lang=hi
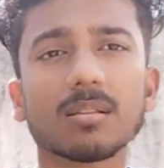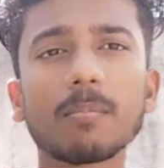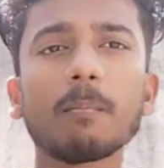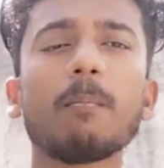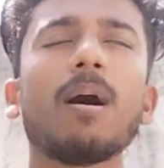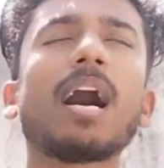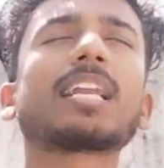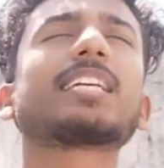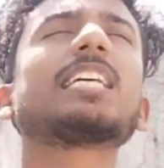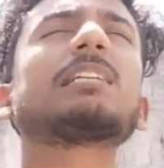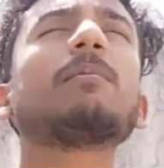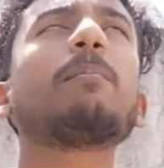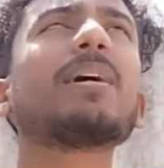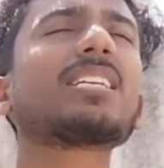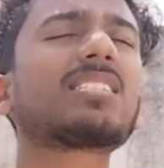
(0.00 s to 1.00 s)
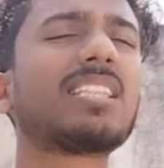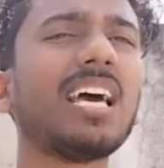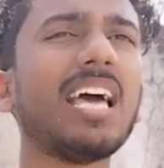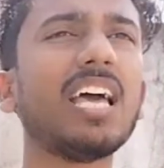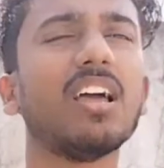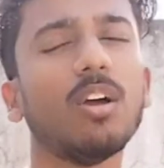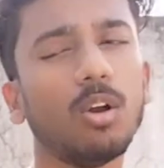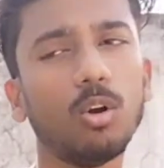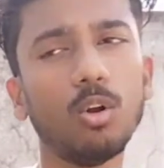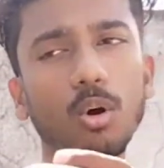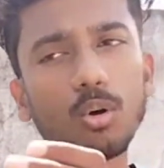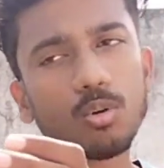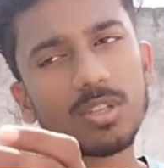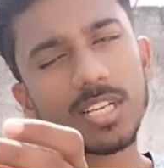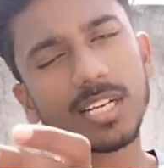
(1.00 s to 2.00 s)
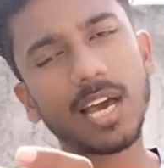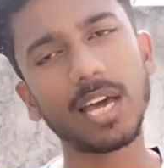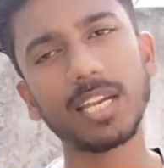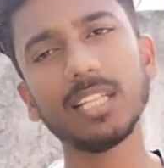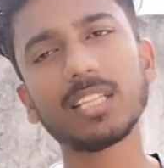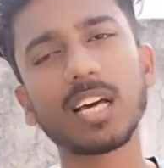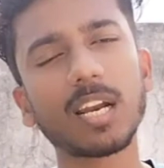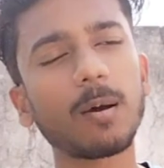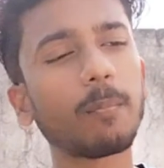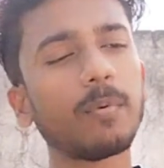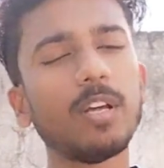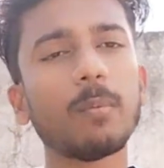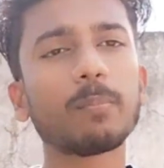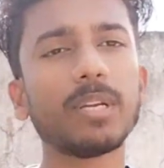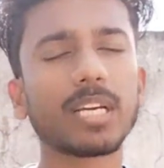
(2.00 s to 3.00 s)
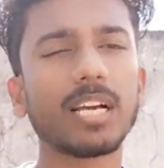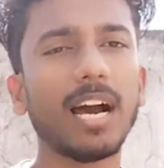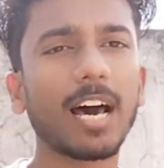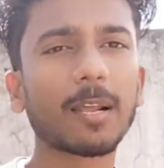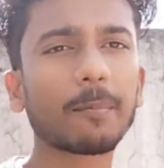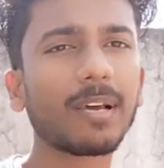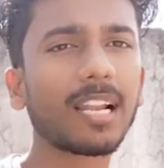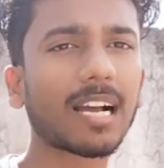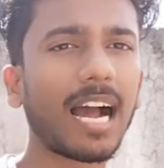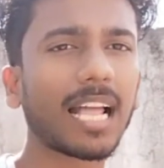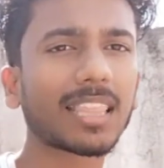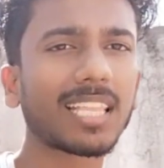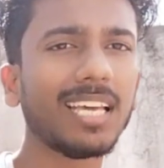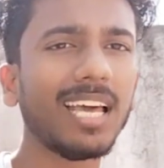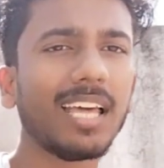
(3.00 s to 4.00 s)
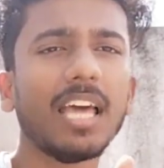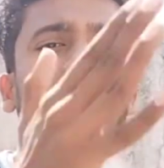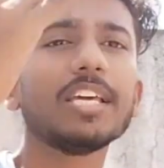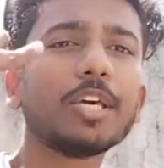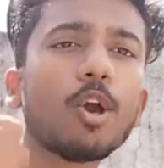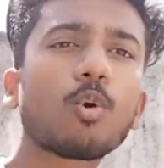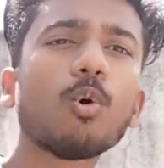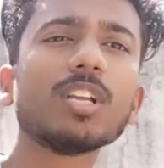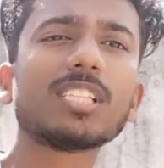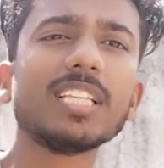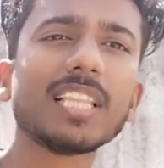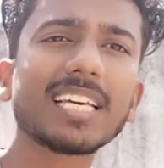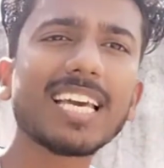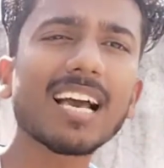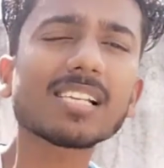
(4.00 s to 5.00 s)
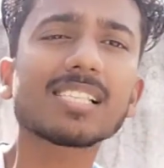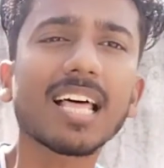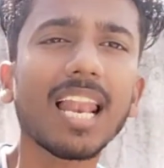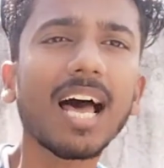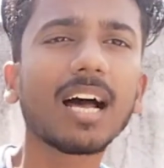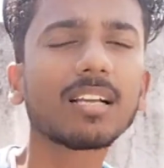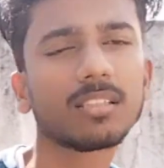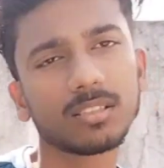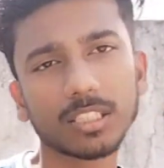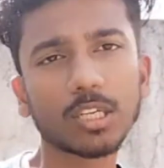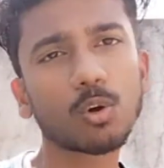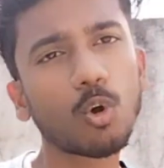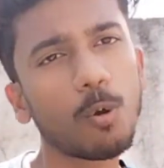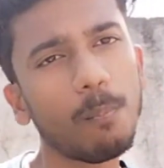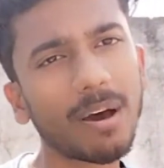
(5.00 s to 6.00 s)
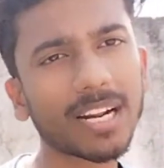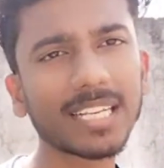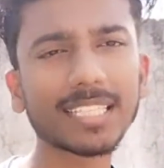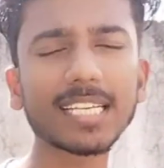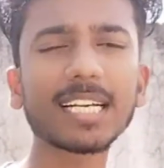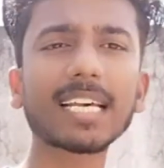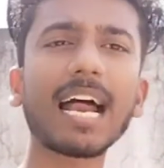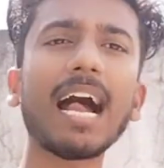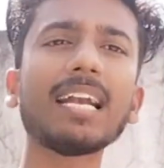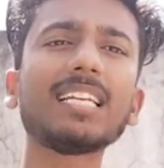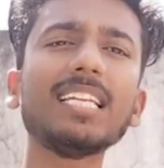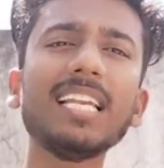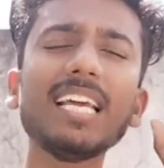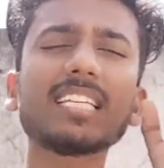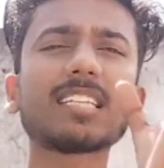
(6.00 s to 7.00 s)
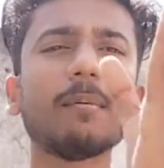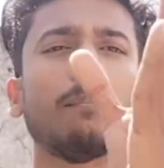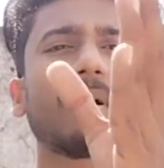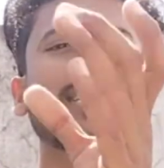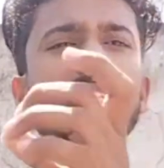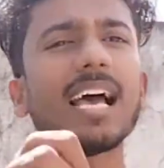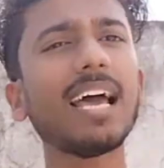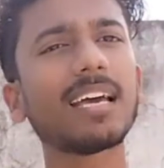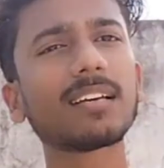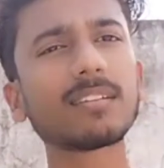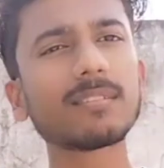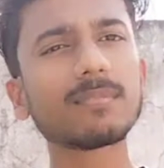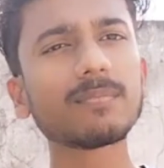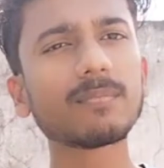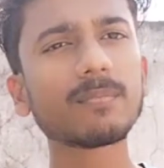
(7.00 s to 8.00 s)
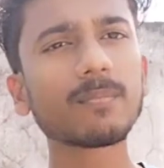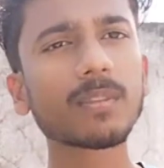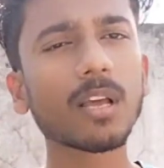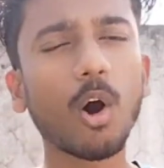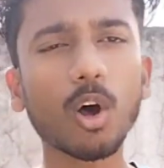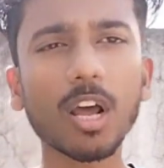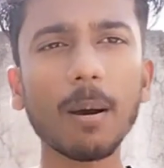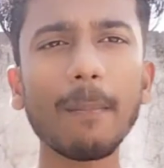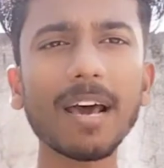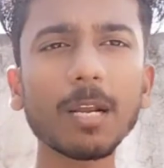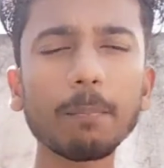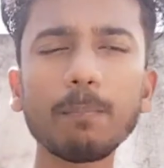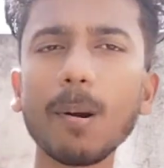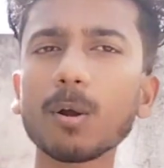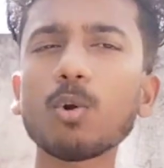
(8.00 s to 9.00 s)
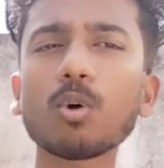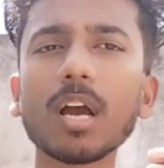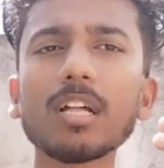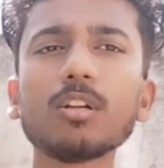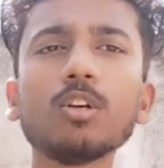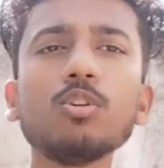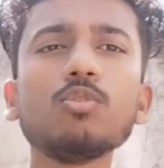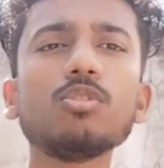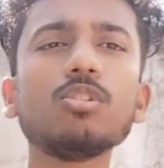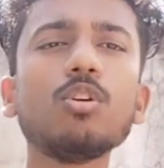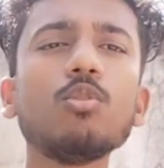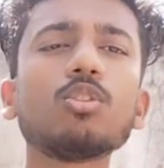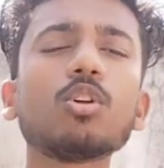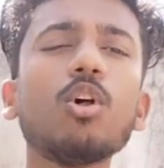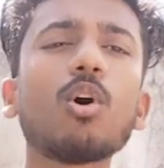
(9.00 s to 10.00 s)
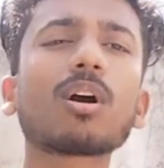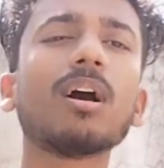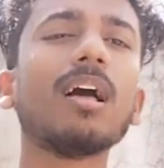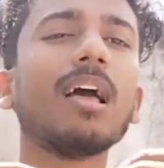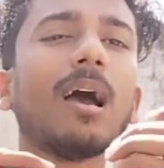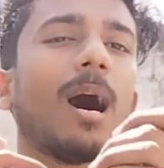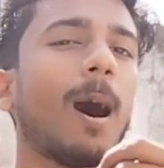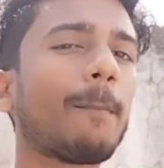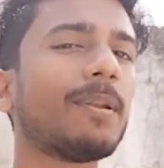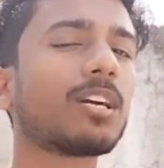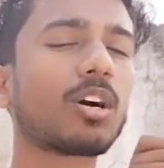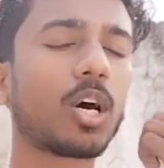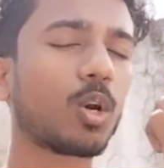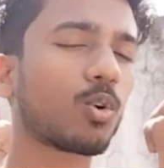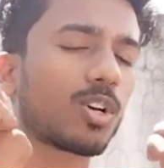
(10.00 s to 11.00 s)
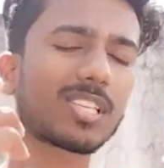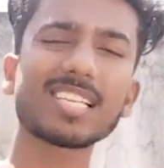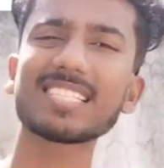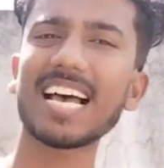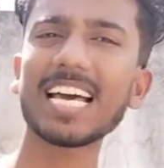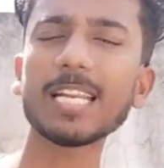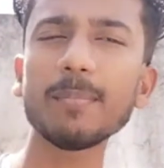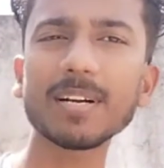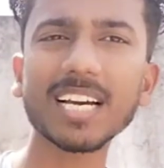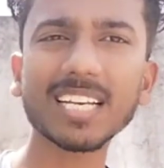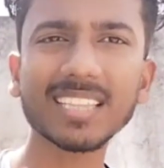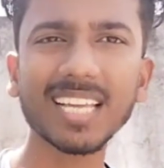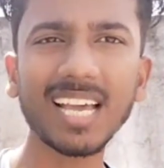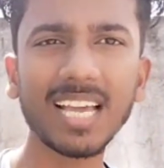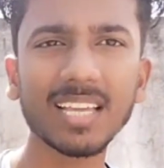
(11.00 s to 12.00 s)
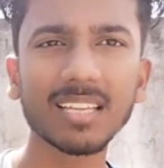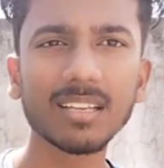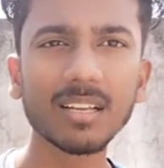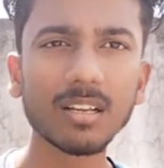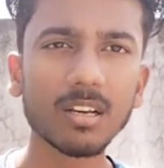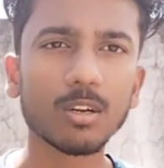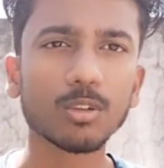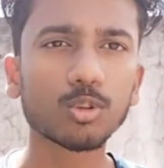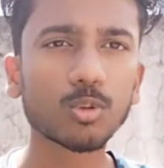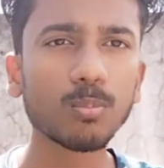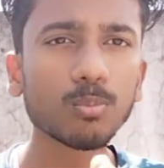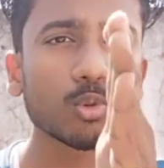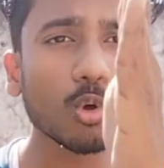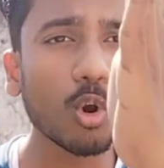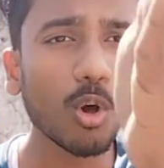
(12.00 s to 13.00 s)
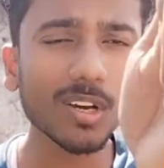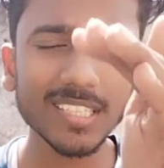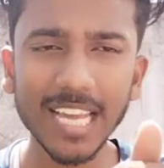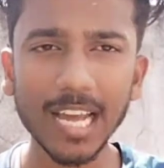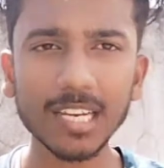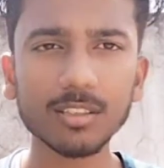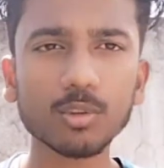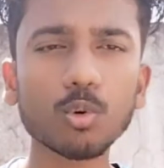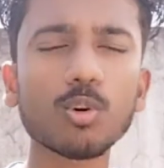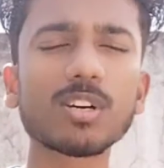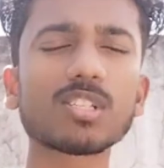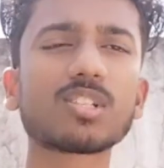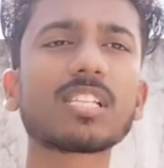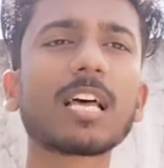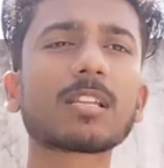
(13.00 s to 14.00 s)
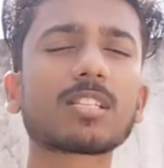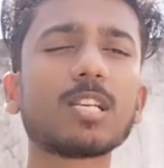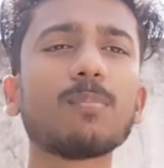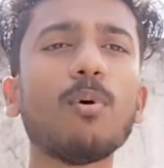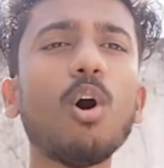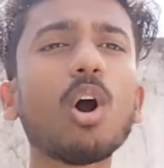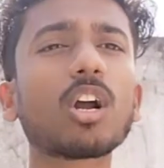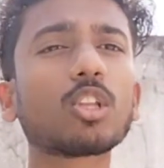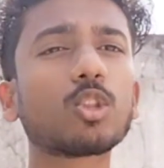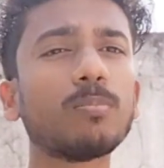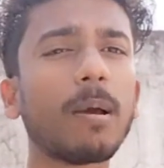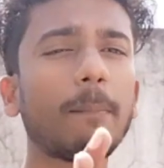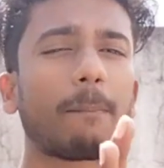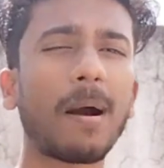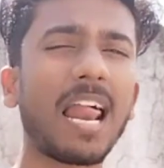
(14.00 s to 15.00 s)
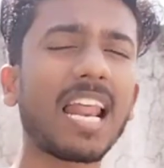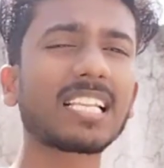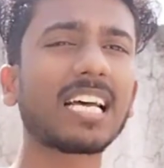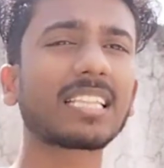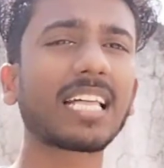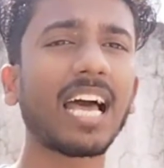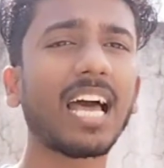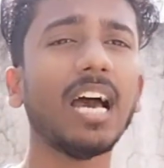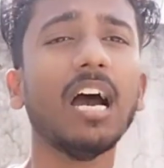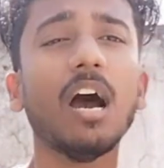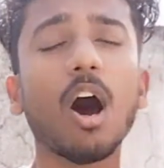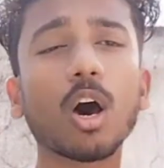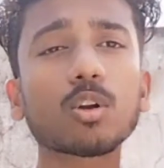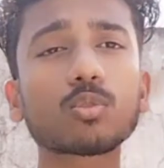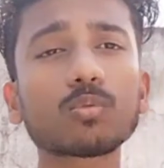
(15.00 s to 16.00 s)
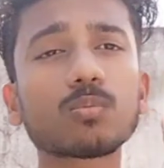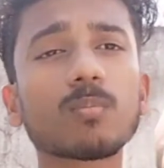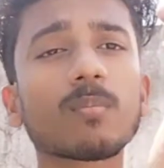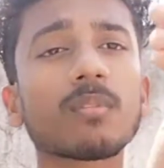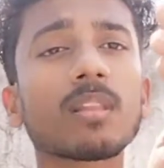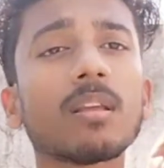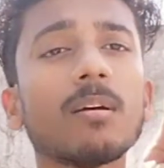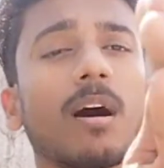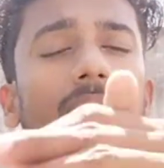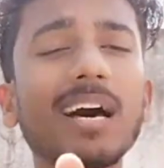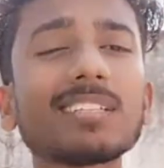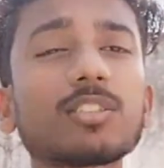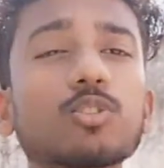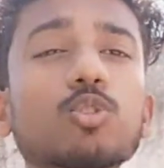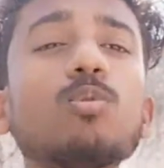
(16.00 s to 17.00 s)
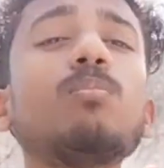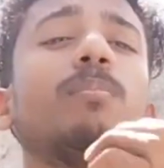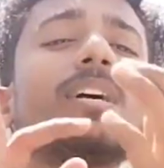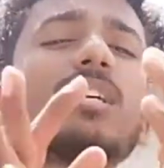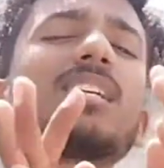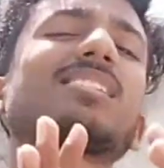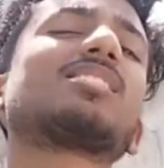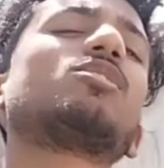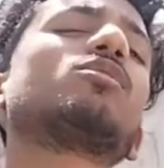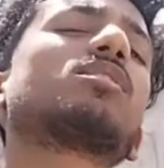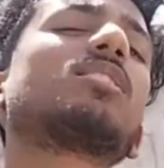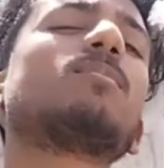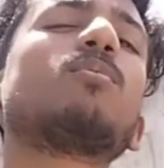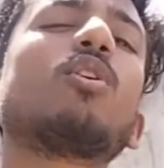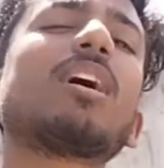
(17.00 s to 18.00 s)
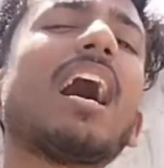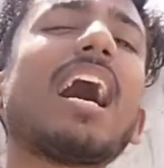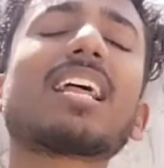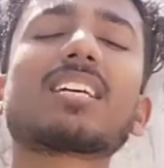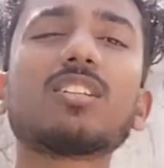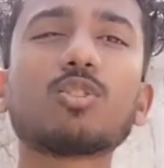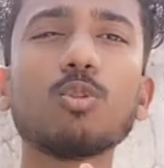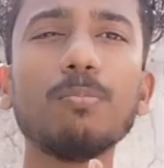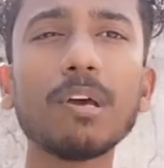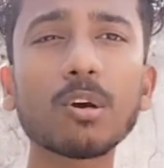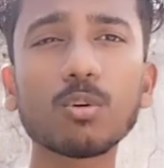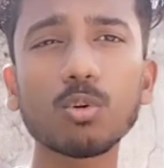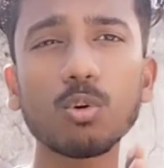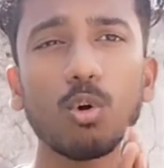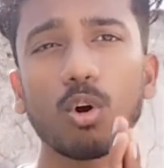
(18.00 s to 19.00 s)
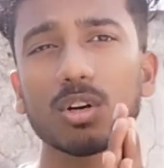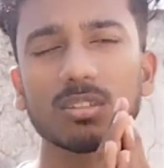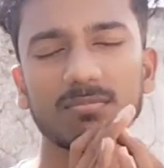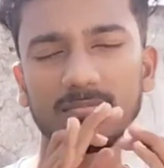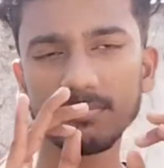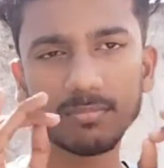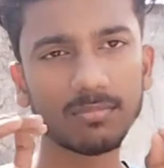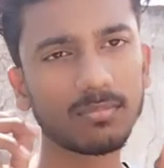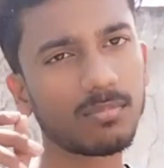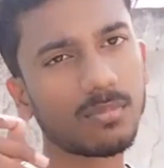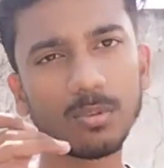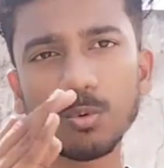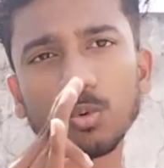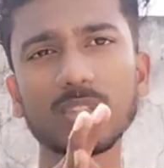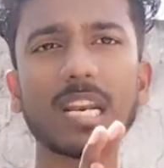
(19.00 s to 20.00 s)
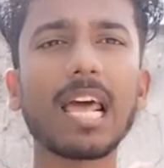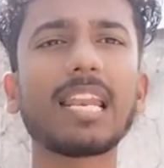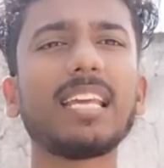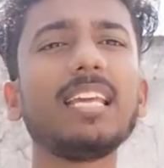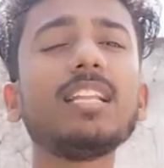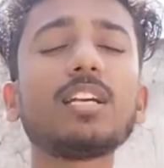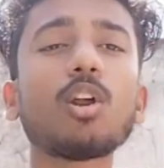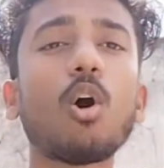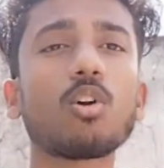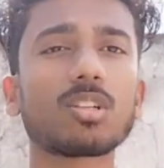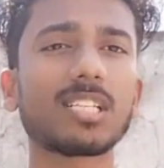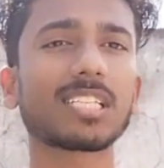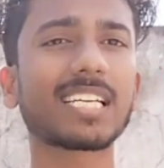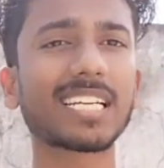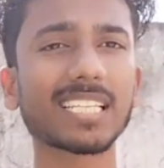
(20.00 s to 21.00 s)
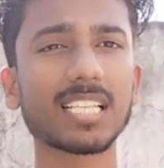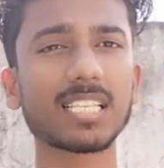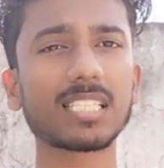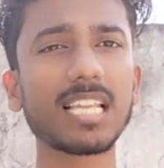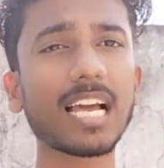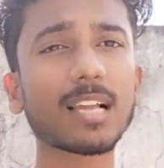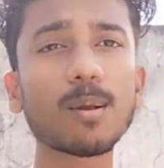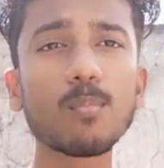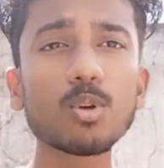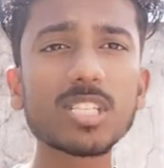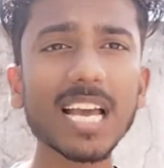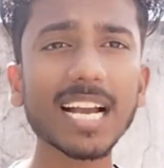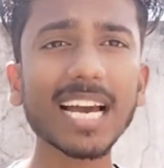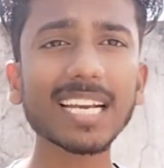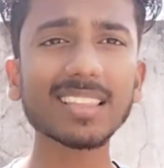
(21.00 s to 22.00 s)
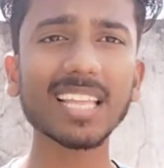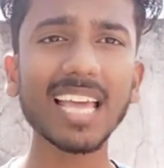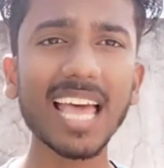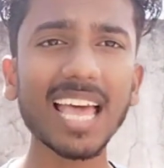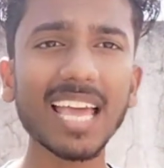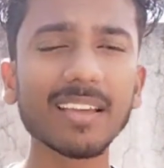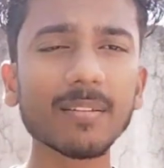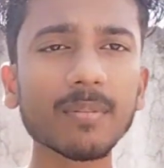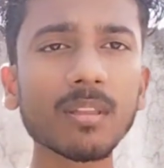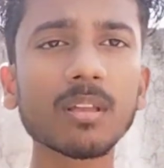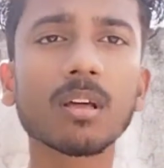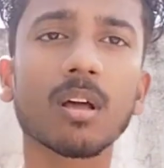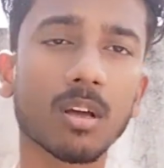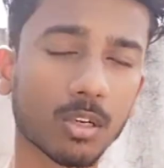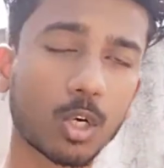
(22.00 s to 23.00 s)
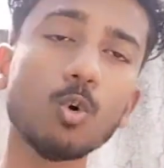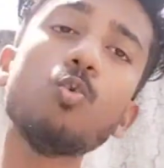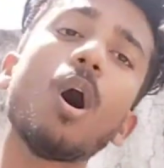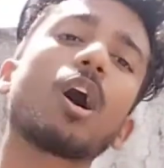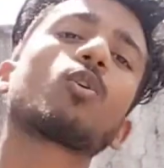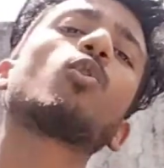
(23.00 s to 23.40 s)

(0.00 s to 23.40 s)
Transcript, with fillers: मार्केट में बेचते हैं लोग उसे खरीद कर अपने अपने घर में लगाते हैं ये कोई जिंदगी है साला जिसकी कोई मरने की गारंटी नहीं कब मर जाए और हमारे पंखों का यूज लोग अपने घरों को सजाने में करते हैं तुम तो लोग यार तो खुश नसीब हो कि तुम्हें पाला जाता है और हंस तुम भी खुश नसीब हो यार कि तुम्हें लोग उतना नहीं टॉर्चर करते जितना कि मुझे करते हैं कौवा तो को